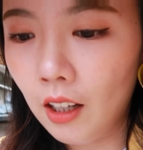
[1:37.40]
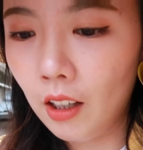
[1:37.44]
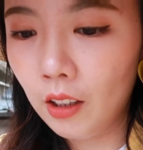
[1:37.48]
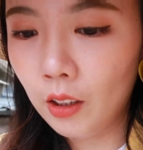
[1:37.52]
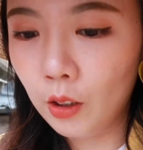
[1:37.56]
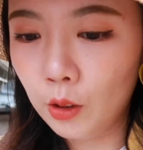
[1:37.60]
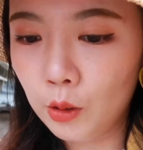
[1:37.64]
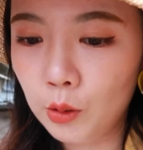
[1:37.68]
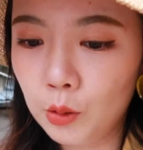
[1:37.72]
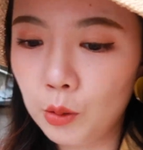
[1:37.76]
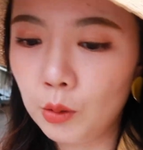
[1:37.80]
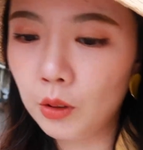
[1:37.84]
好
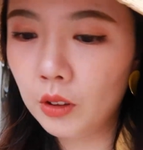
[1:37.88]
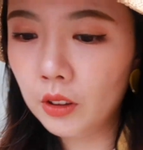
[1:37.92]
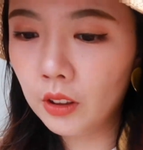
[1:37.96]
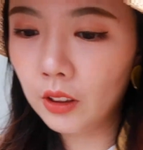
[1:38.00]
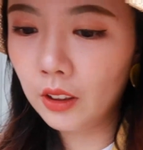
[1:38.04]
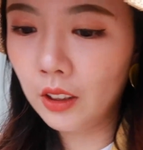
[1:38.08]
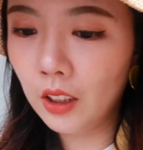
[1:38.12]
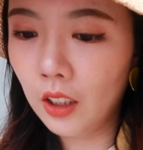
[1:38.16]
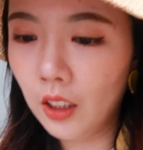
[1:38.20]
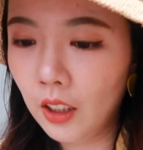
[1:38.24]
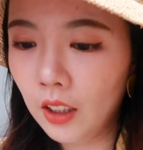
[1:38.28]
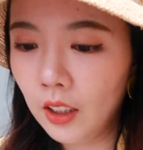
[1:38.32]
像说
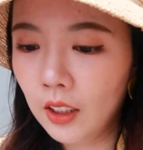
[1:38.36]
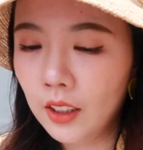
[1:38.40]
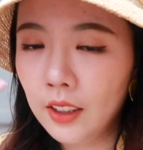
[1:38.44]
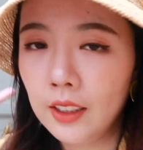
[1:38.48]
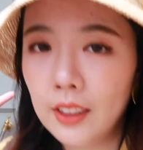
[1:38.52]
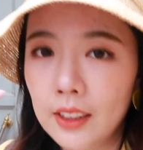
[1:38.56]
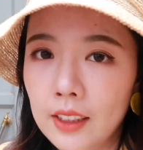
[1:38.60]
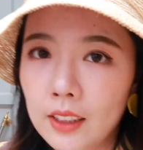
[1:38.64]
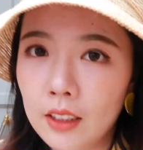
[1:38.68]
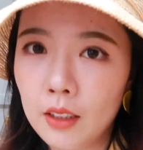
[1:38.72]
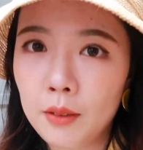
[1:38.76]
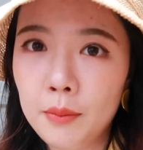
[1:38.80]
这个
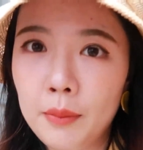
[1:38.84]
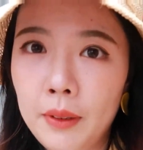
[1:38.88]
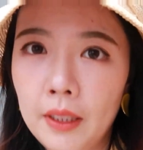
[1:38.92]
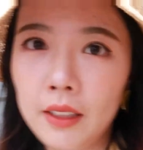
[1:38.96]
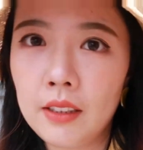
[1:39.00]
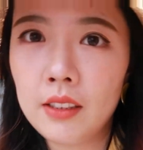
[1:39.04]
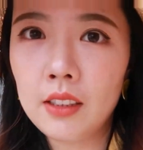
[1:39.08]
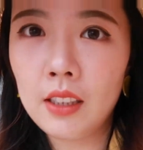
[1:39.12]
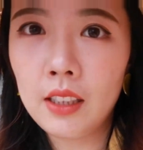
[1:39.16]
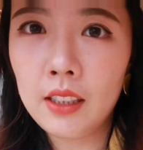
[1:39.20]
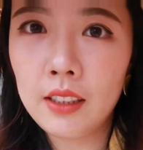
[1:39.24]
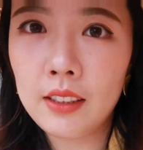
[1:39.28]
一根
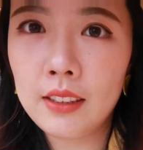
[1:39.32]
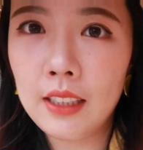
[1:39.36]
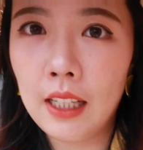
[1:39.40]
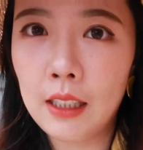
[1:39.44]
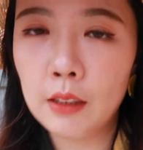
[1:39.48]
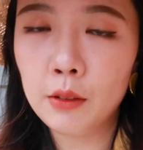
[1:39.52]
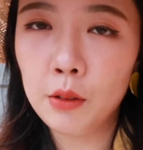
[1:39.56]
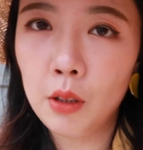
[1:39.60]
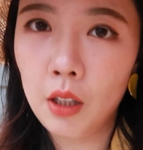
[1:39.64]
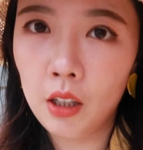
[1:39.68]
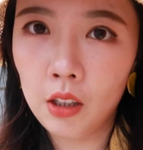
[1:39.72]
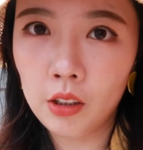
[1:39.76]
面这一
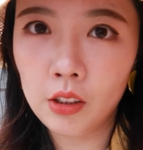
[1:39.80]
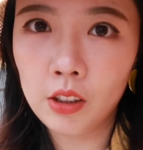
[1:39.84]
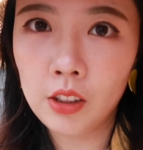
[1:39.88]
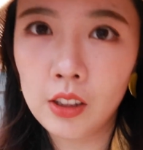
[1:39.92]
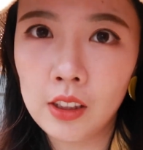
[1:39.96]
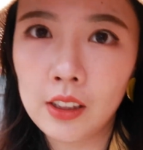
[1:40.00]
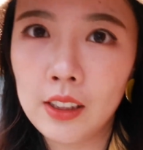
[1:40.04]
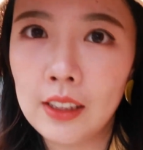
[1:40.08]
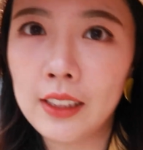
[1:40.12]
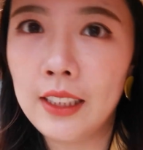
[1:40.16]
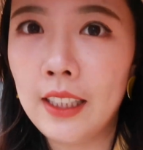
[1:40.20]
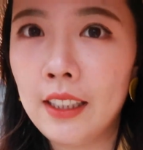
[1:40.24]
家最好
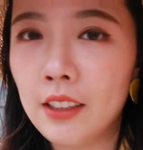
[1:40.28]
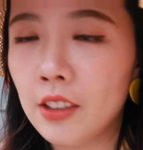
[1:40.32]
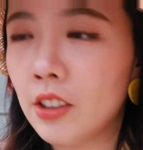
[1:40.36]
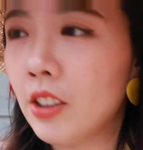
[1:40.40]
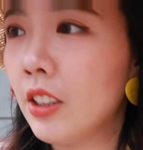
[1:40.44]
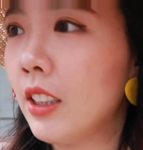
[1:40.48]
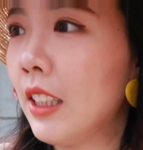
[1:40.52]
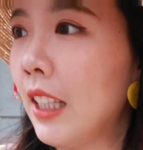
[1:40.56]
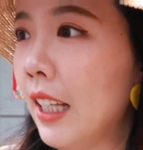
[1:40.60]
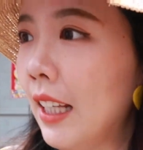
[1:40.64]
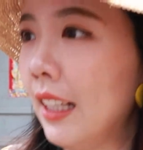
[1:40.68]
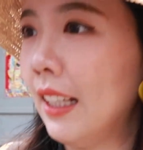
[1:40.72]
十一点
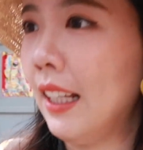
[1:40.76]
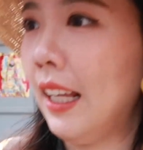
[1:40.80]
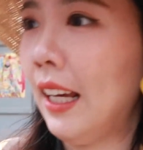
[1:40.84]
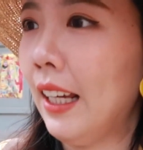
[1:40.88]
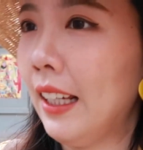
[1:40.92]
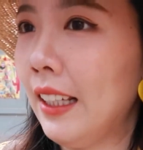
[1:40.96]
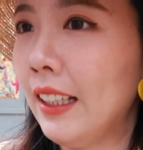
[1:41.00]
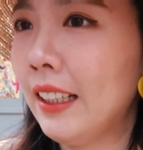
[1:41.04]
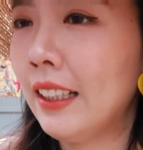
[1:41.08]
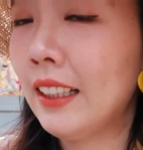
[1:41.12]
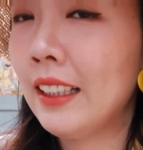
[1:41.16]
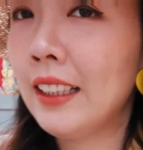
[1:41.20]
之前来，
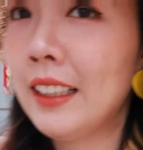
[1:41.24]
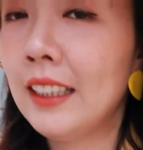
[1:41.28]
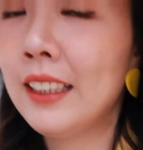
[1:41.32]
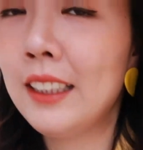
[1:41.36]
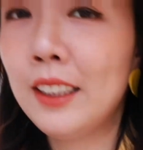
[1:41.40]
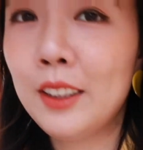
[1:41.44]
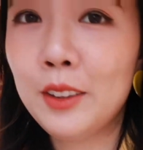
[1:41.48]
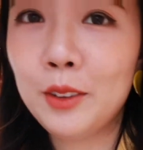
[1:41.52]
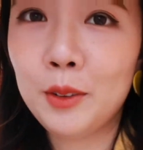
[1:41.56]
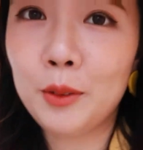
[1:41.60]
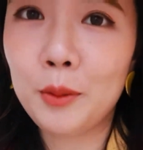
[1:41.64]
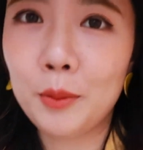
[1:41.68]

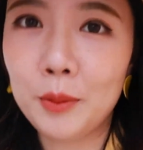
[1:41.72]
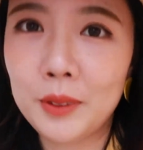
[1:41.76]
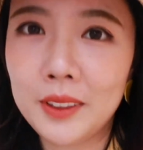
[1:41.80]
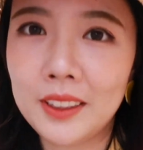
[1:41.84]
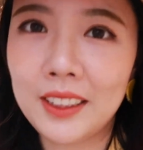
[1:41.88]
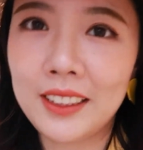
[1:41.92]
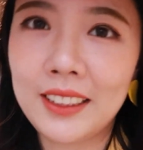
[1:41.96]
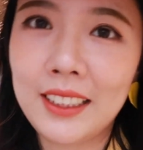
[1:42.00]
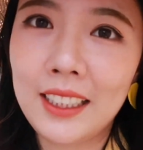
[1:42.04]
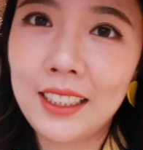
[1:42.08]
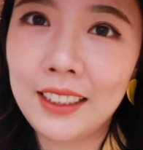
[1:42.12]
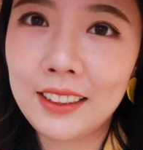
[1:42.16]
我们
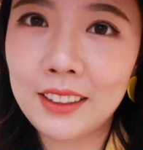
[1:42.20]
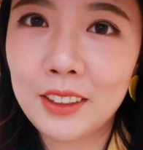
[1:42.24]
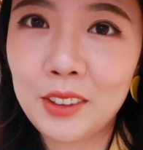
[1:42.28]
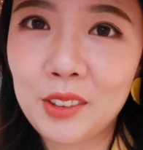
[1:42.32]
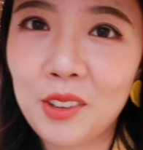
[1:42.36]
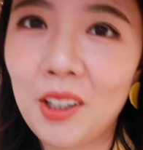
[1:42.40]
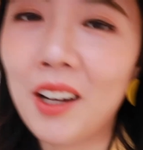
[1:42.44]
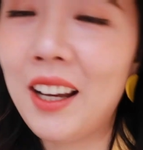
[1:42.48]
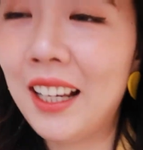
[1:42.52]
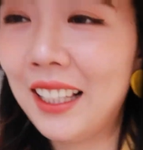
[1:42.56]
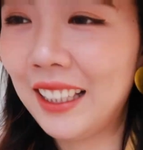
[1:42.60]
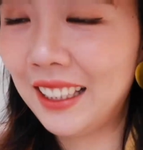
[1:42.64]
现在已经
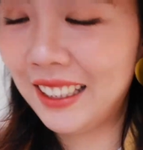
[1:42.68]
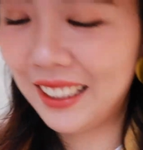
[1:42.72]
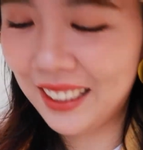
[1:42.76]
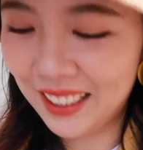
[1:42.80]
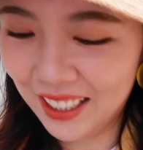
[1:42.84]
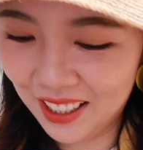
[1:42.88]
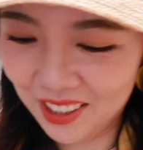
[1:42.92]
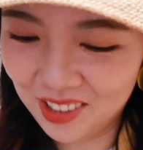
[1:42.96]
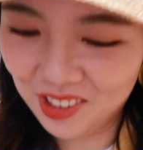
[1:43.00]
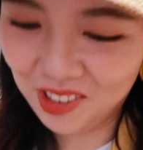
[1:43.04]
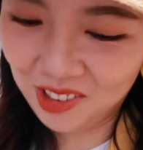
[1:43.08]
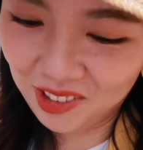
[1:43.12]
快一
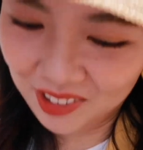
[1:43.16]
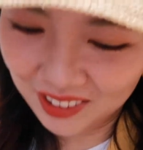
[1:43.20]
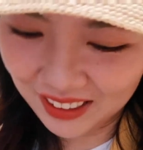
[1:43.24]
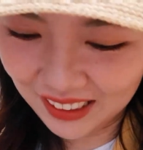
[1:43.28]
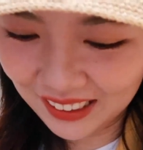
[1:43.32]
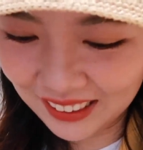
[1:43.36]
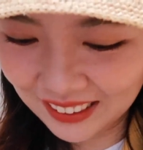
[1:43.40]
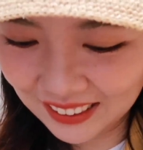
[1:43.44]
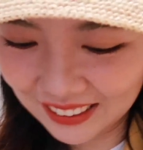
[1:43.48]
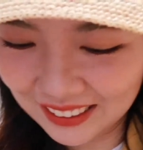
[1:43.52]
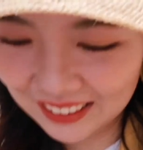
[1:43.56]
点钟了。